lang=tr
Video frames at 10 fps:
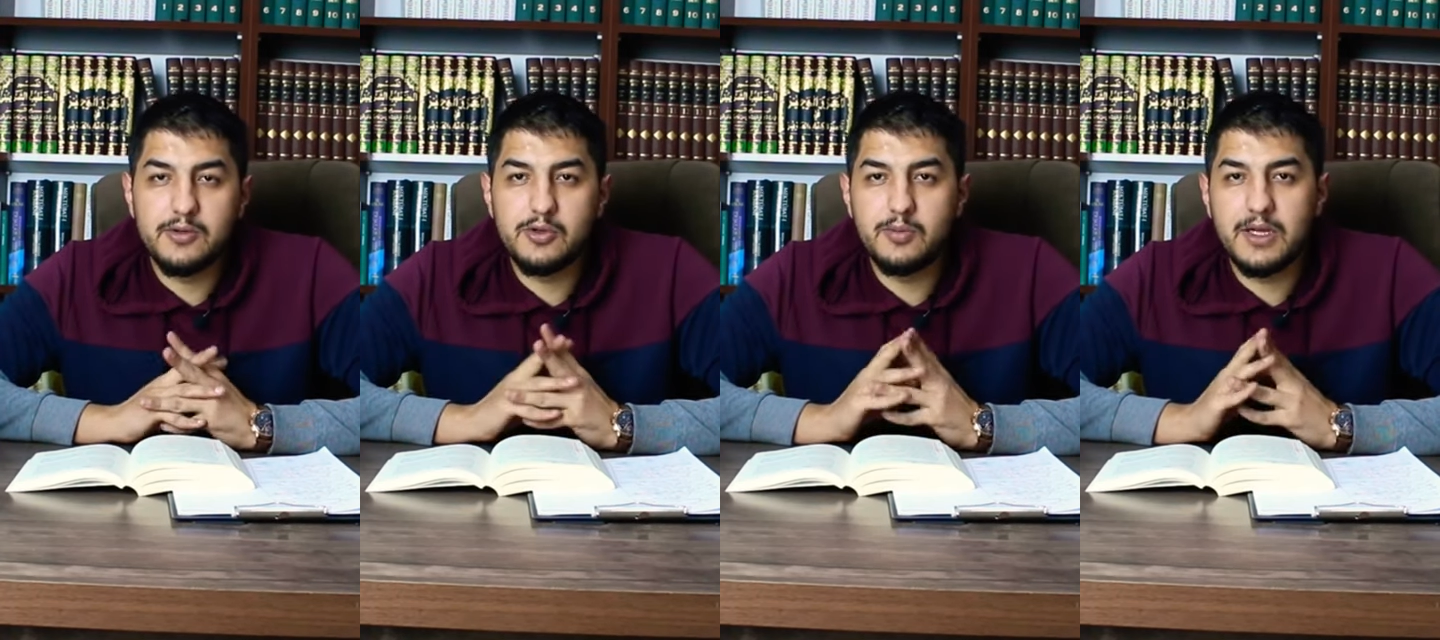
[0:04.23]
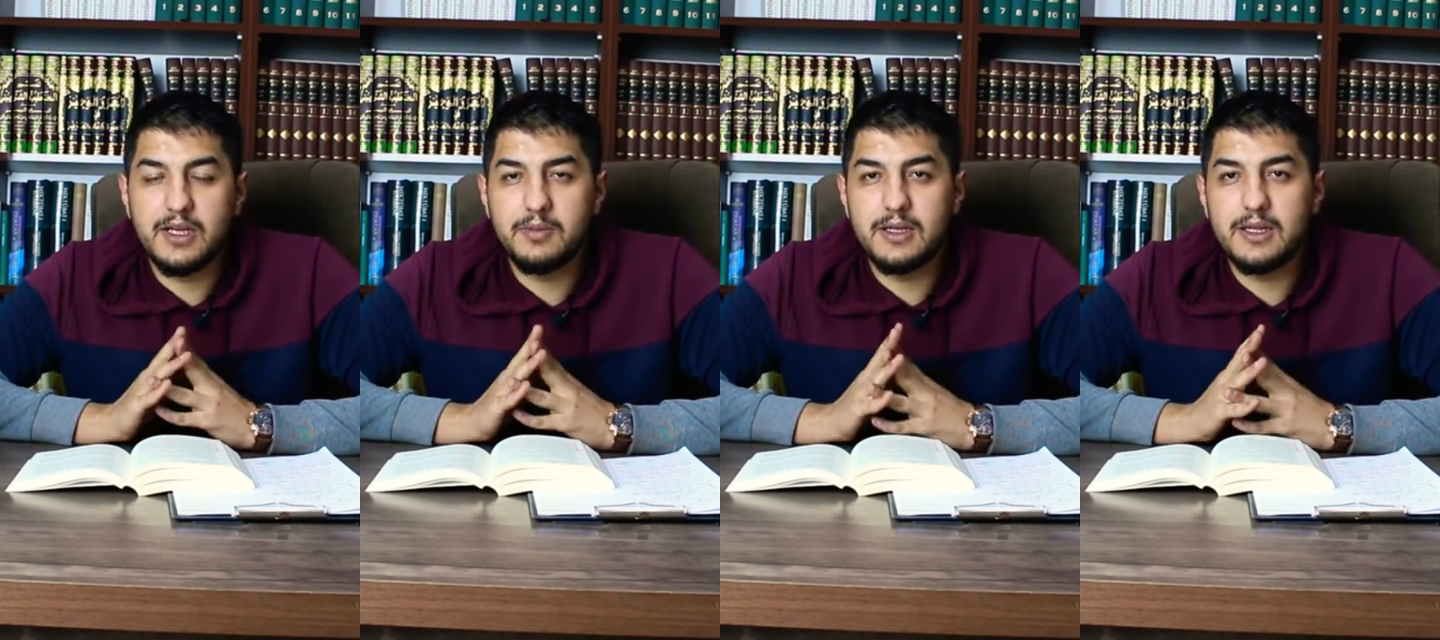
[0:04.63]

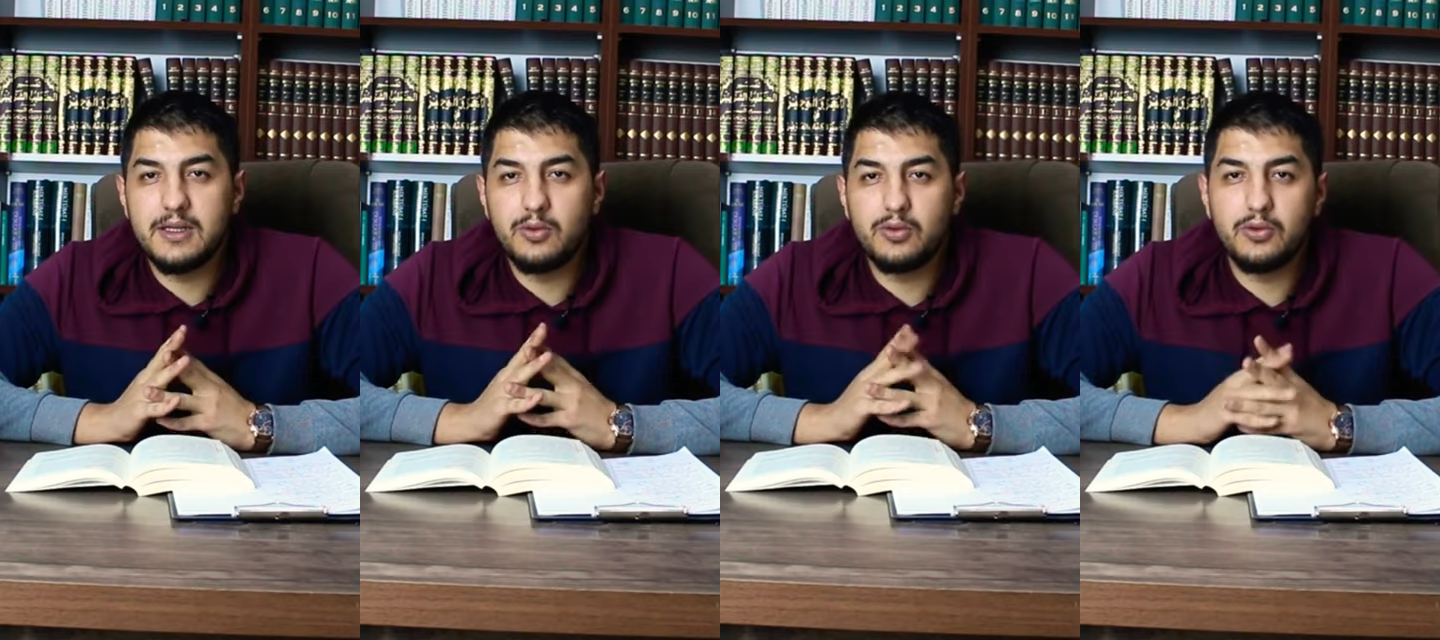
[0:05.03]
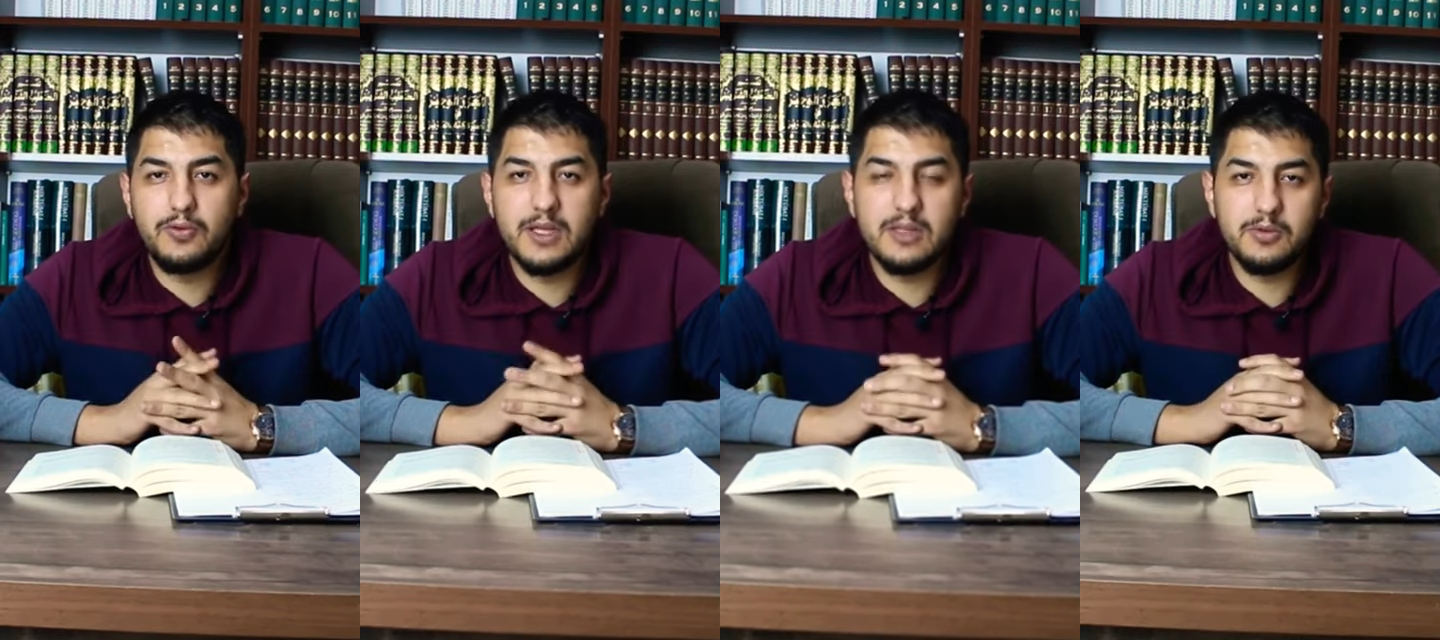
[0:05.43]
Sümer tabletlerinde Nuh
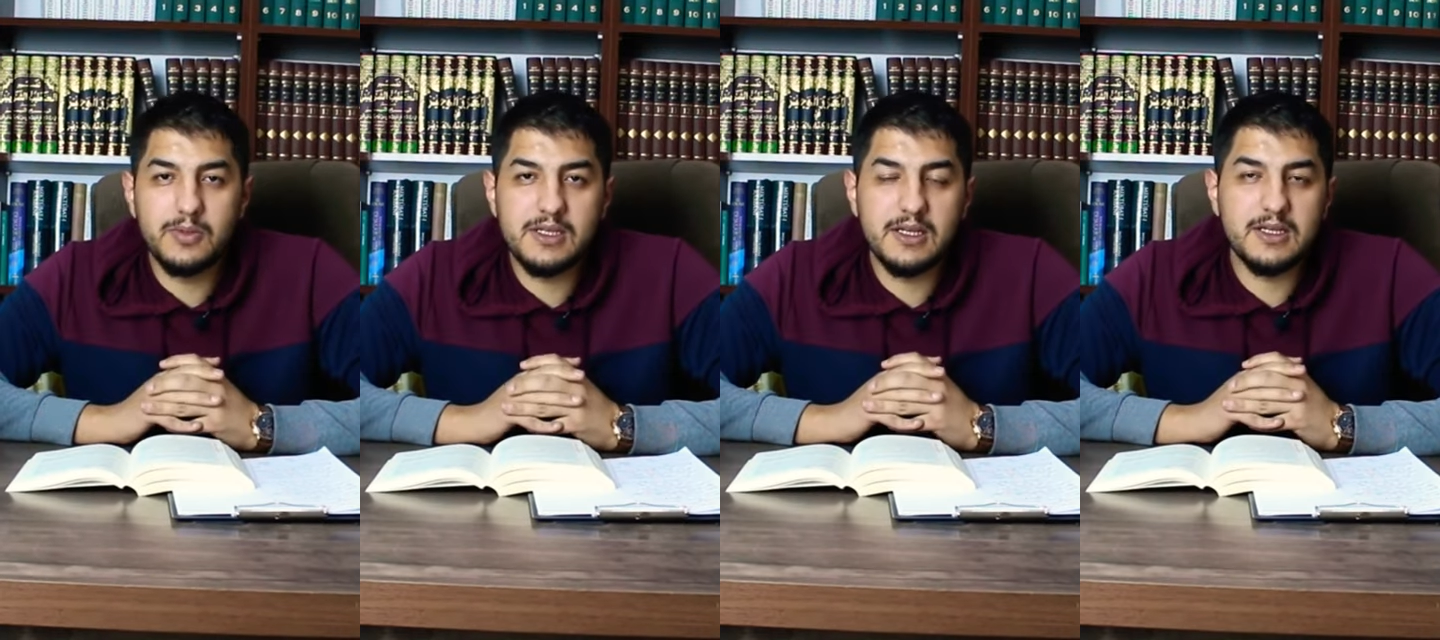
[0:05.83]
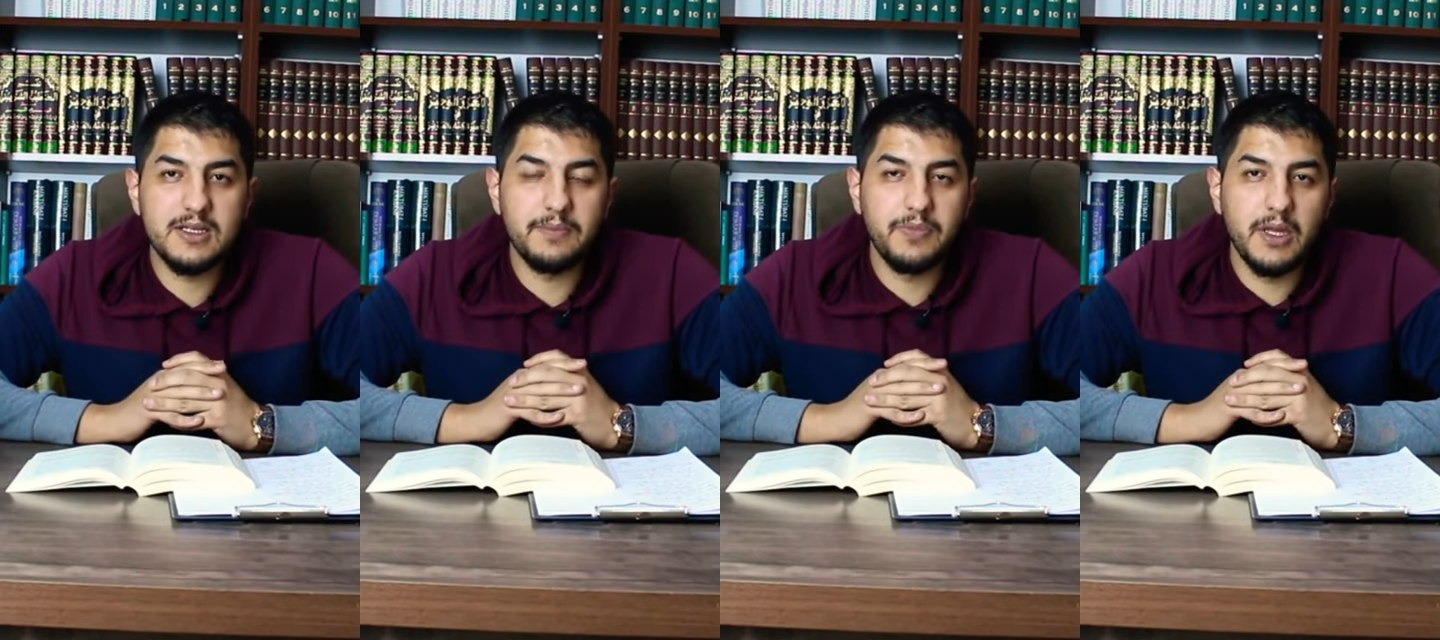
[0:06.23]
tufanını bulmasıyla
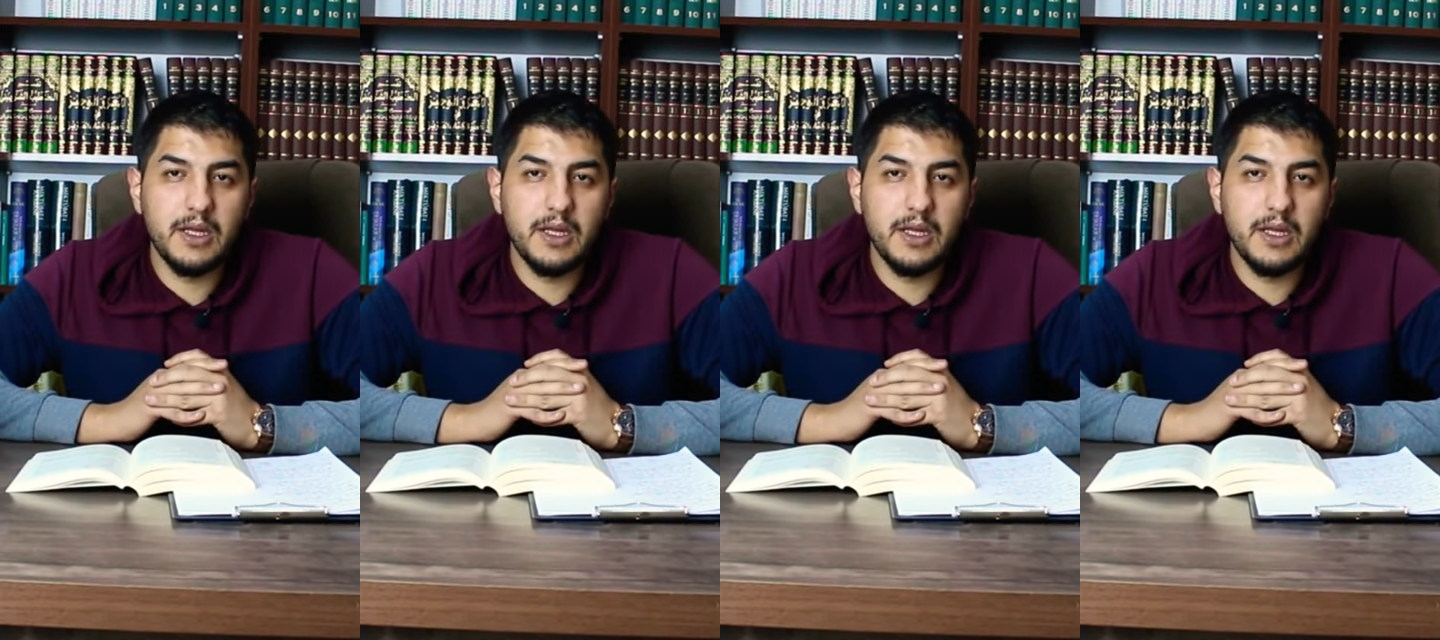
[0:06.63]
işte